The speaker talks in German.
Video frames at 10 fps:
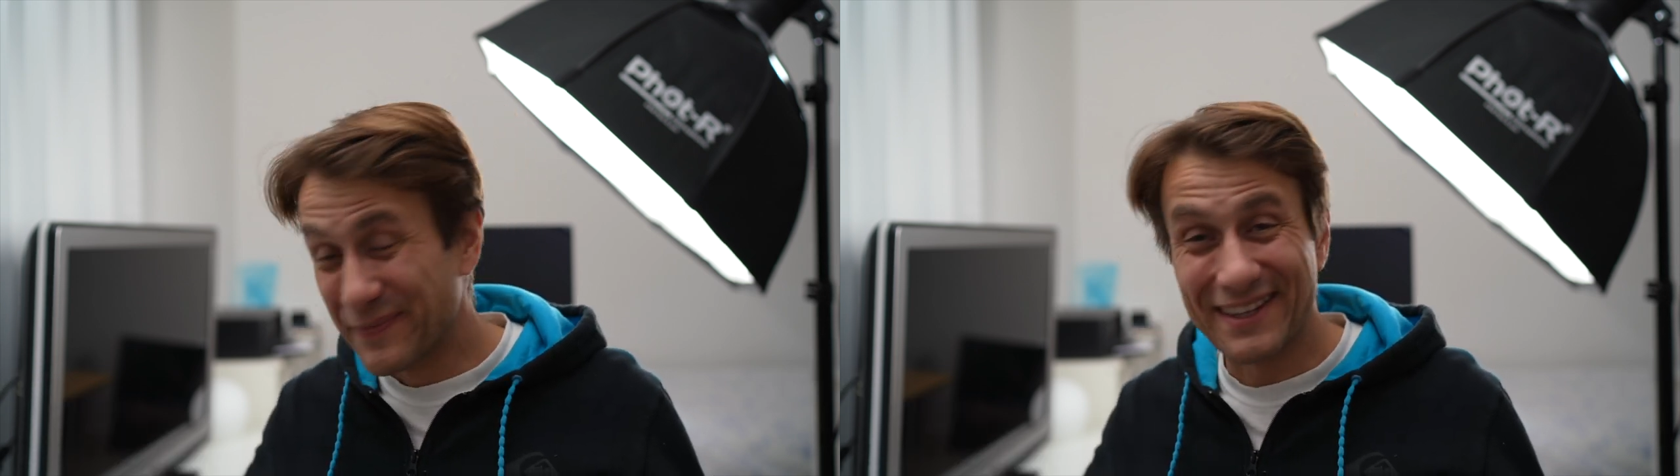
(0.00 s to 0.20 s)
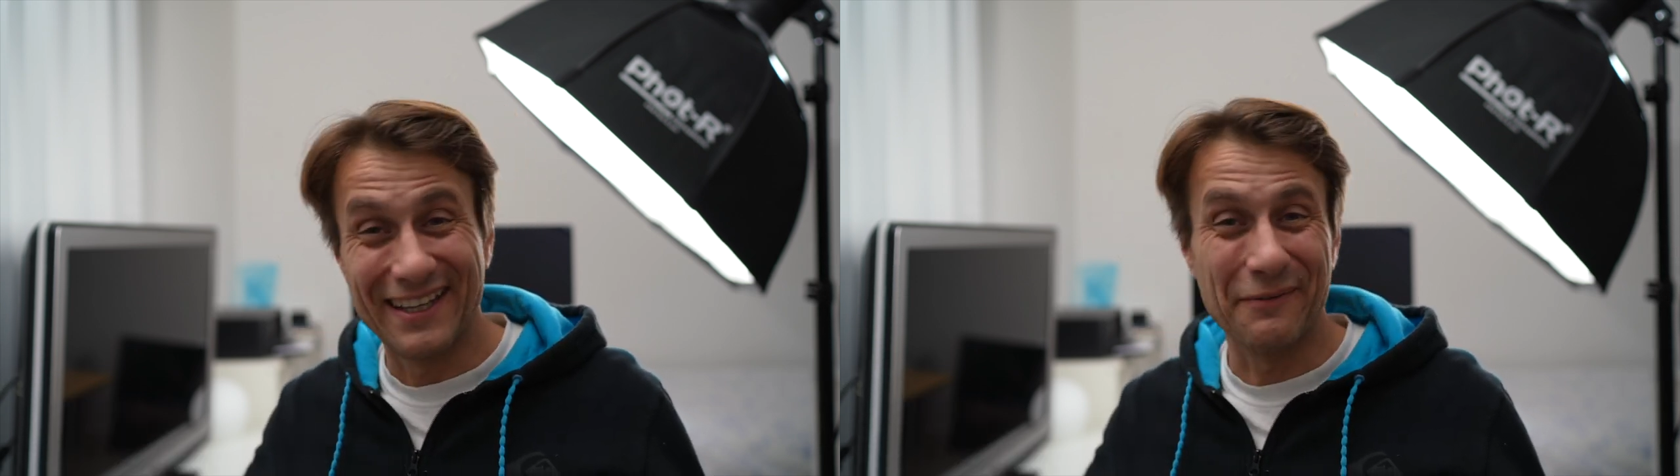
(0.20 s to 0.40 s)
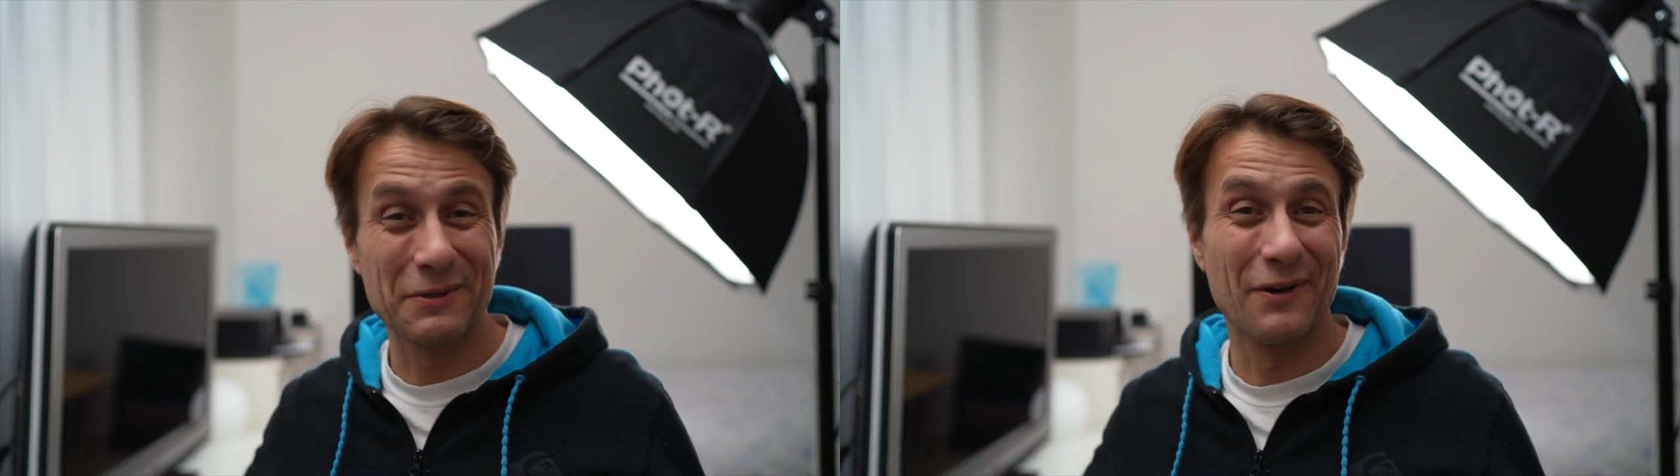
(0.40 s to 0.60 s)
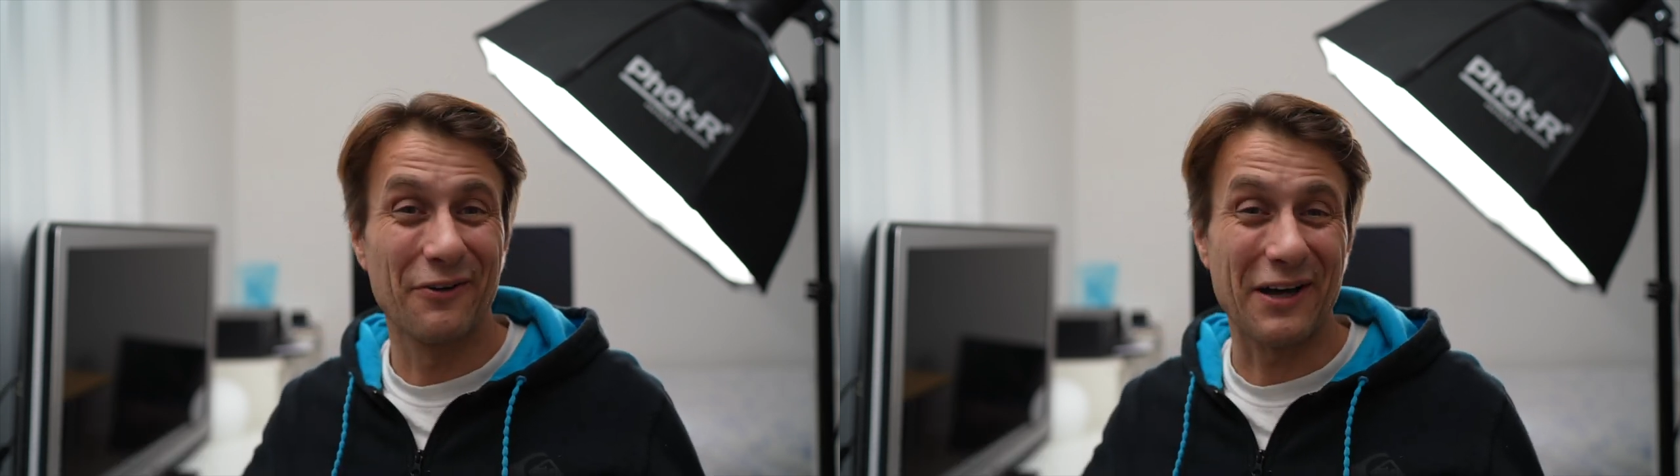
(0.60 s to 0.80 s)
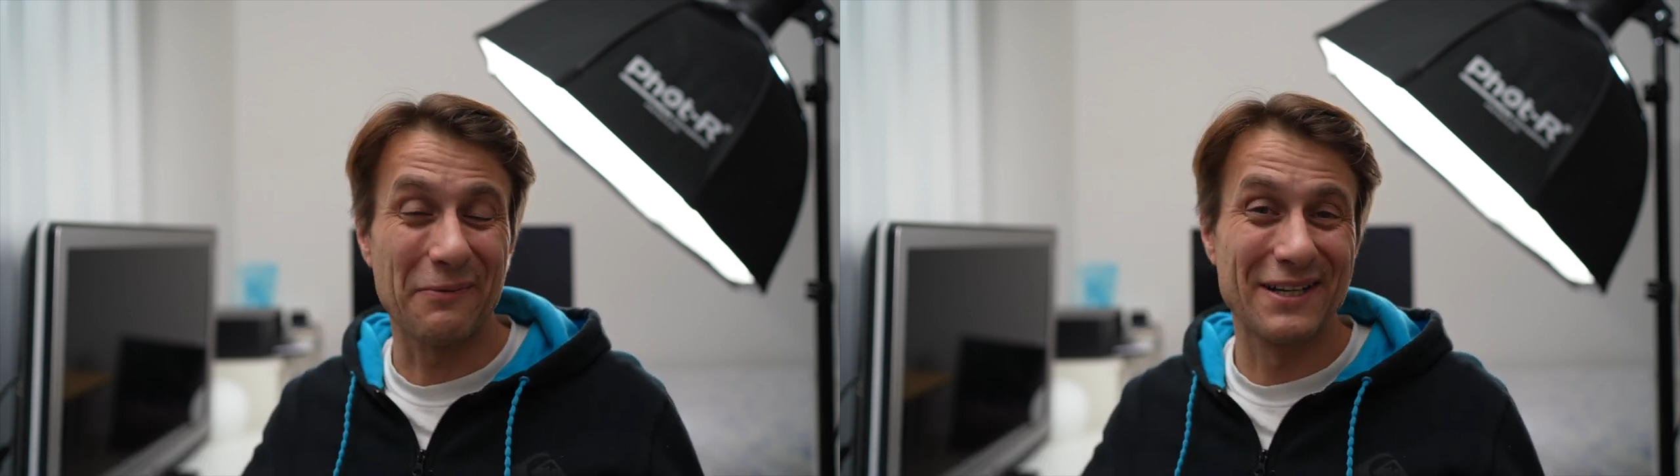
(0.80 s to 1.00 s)
da habe ich mir
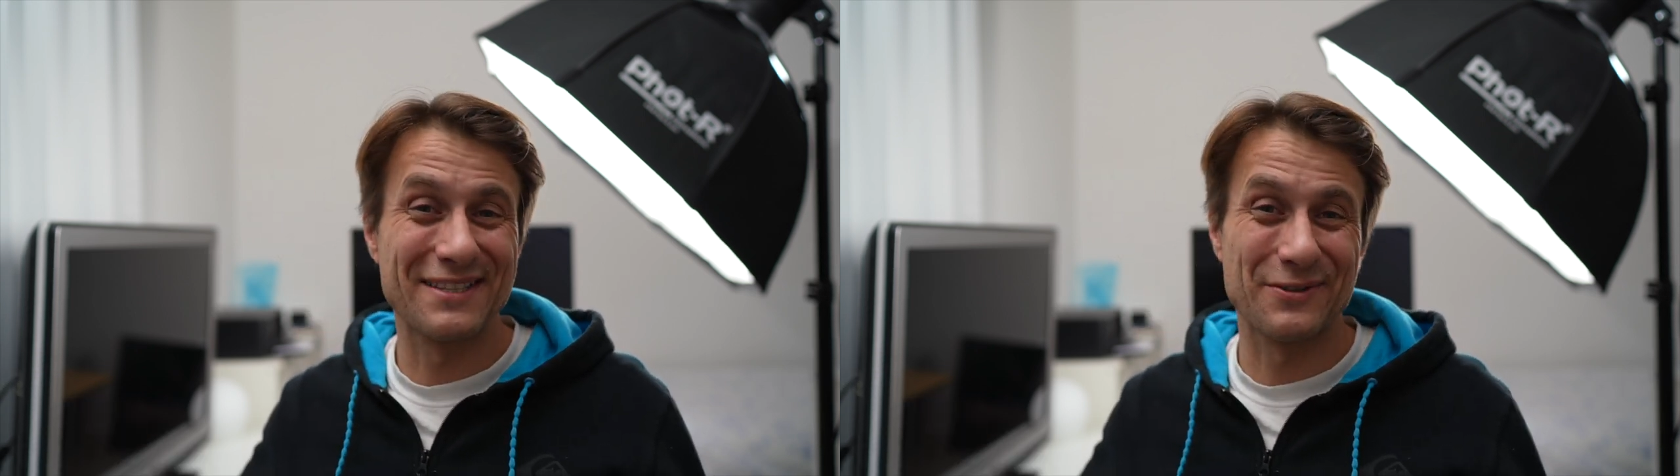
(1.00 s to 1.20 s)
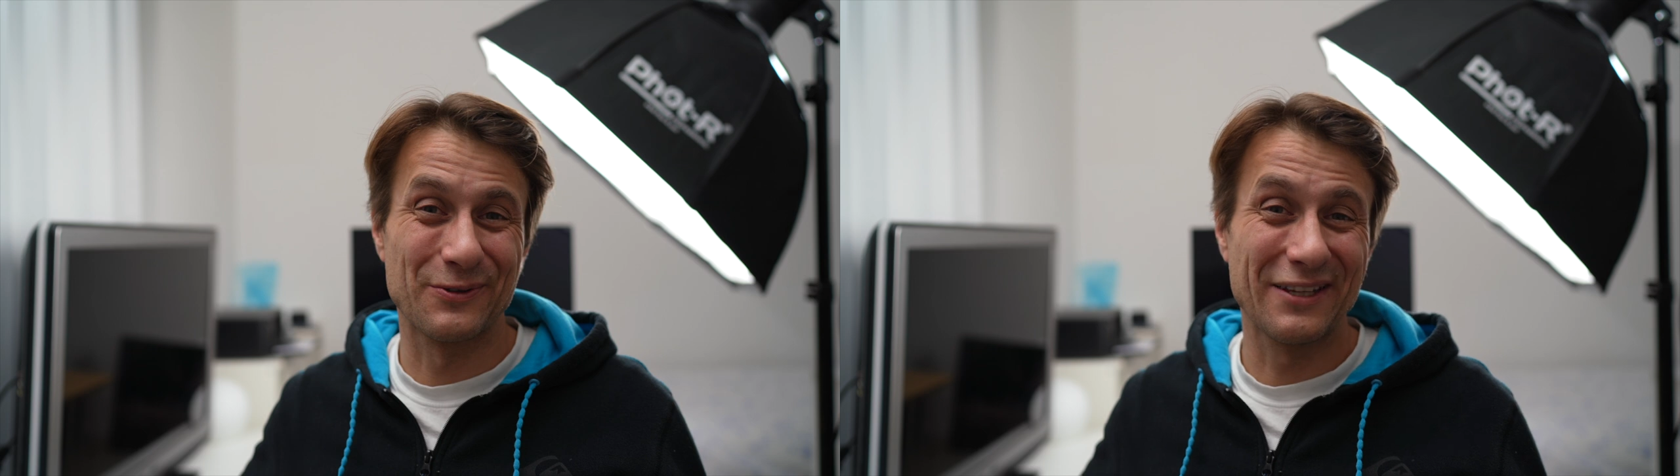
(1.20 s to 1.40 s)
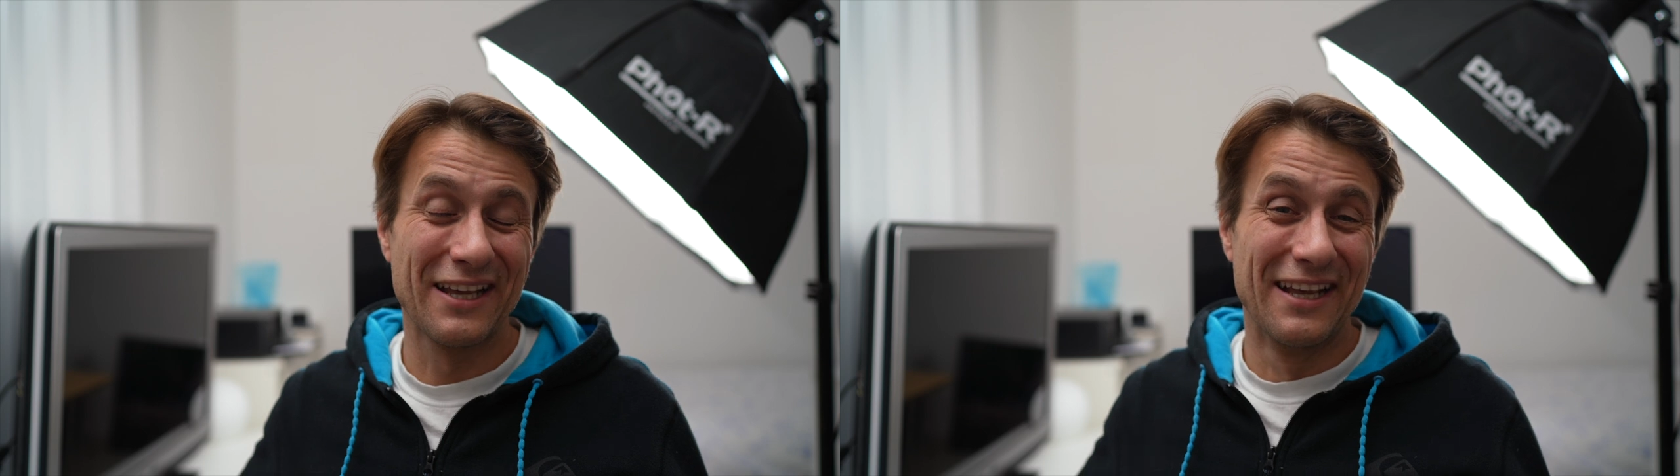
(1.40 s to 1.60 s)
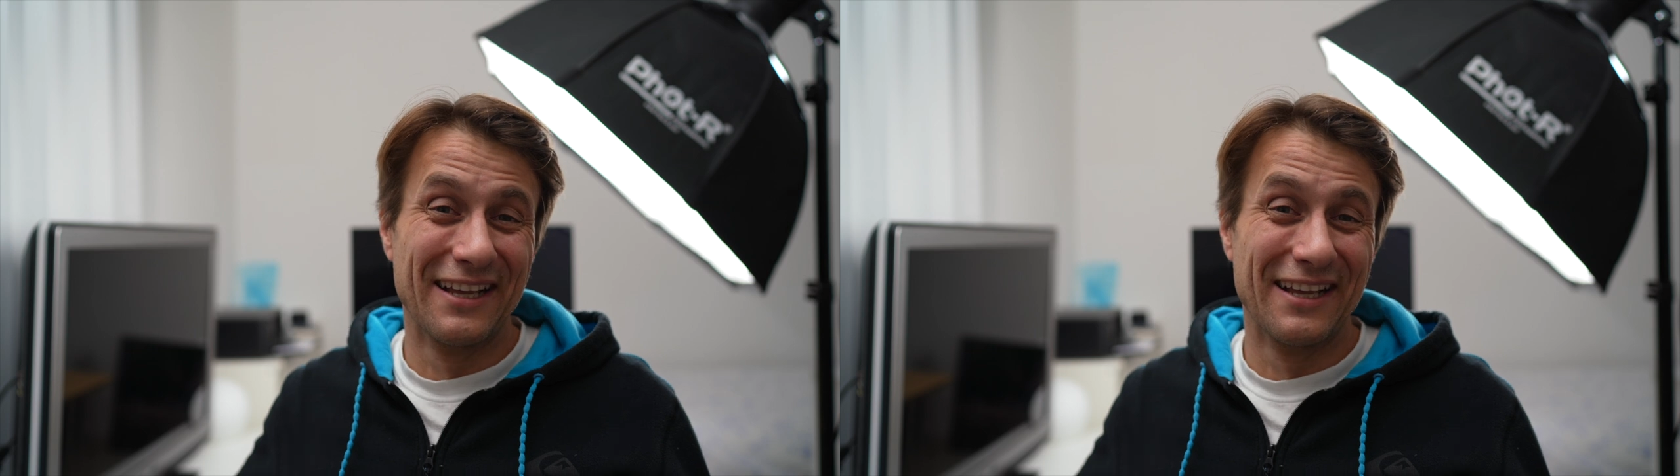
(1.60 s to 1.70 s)
auf Amazon